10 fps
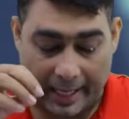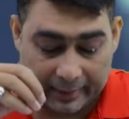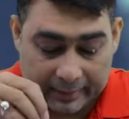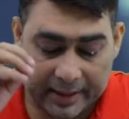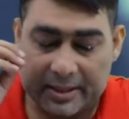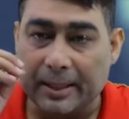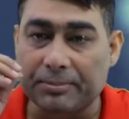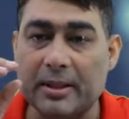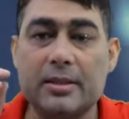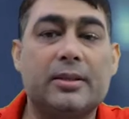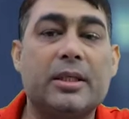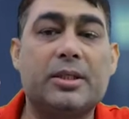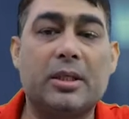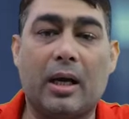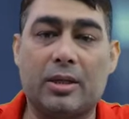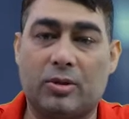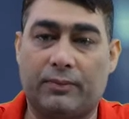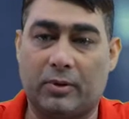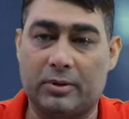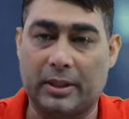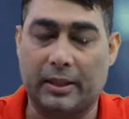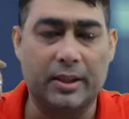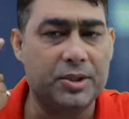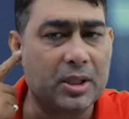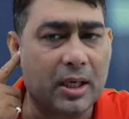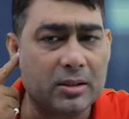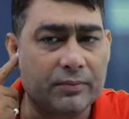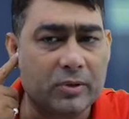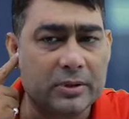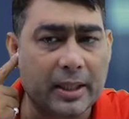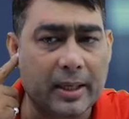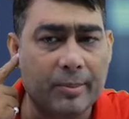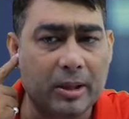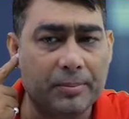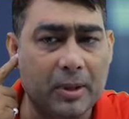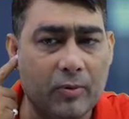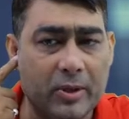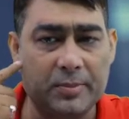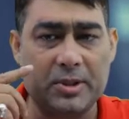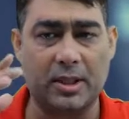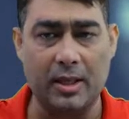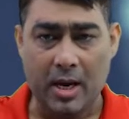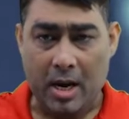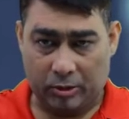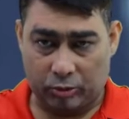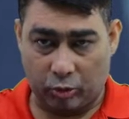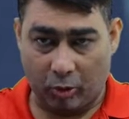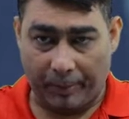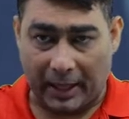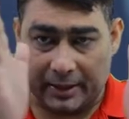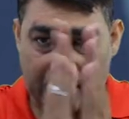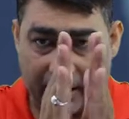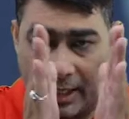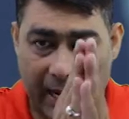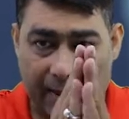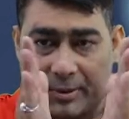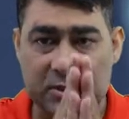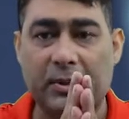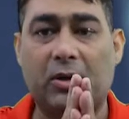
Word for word: एंड दिस चैप्टर इज डिस्चार्ज ऑफ कॉन्ट्रैक्ट डिस्चार्ज ऑफ कॉन्ट्रैक्ट का मतलब क्या हुआ जी बच्चे दो पार्टी अगर आपस में